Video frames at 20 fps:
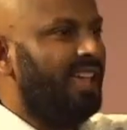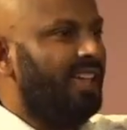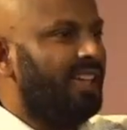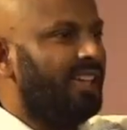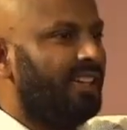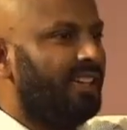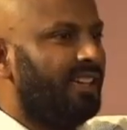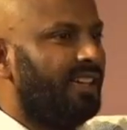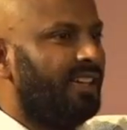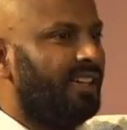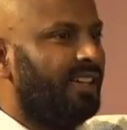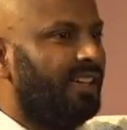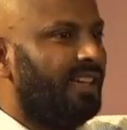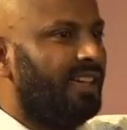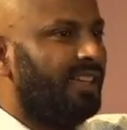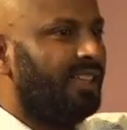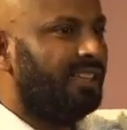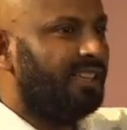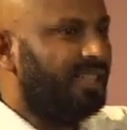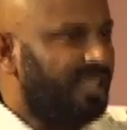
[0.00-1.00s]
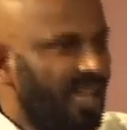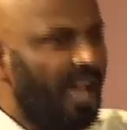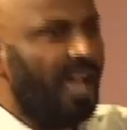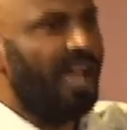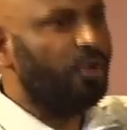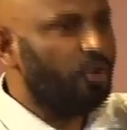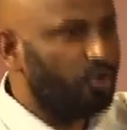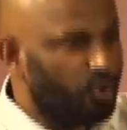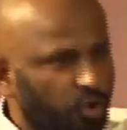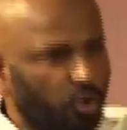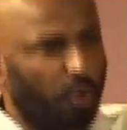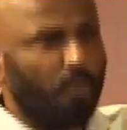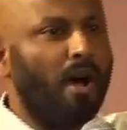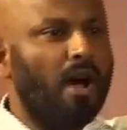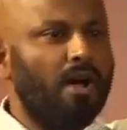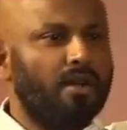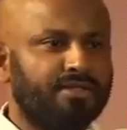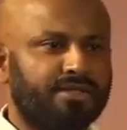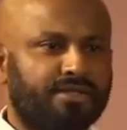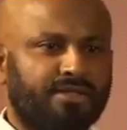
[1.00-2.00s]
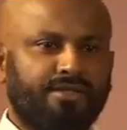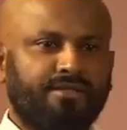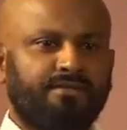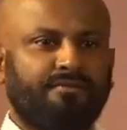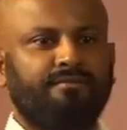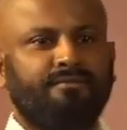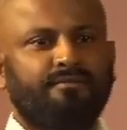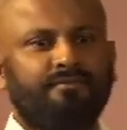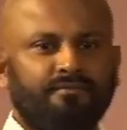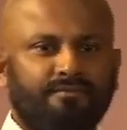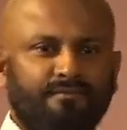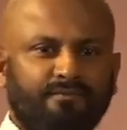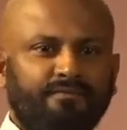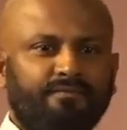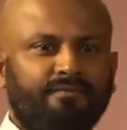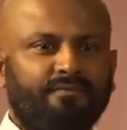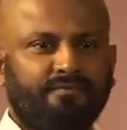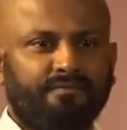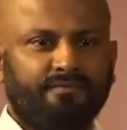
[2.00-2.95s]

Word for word: dès qu'il y a une semence,